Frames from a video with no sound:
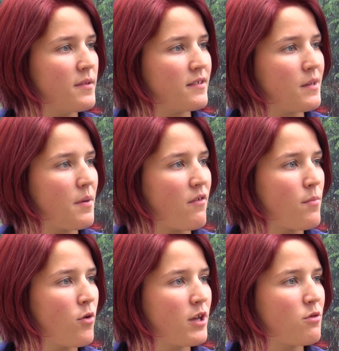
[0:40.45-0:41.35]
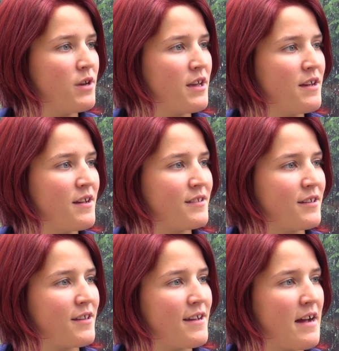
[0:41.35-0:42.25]
mais, c'était pas vraiment régulier.
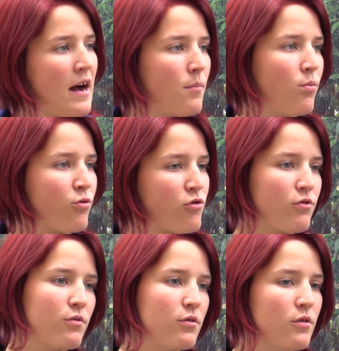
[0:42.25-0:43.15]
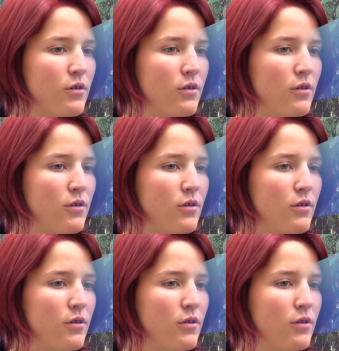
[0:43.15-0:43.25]
C'était un bon saut,